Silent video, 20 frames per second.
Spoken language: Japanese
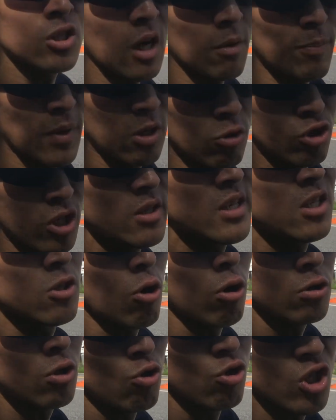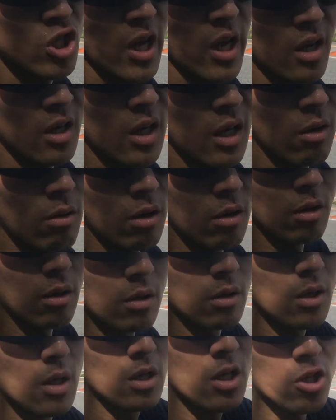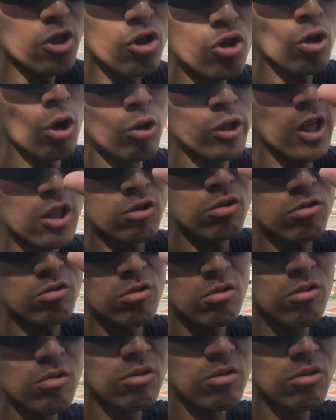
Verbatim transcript: 勝平の辞任要求に来たよ。以上です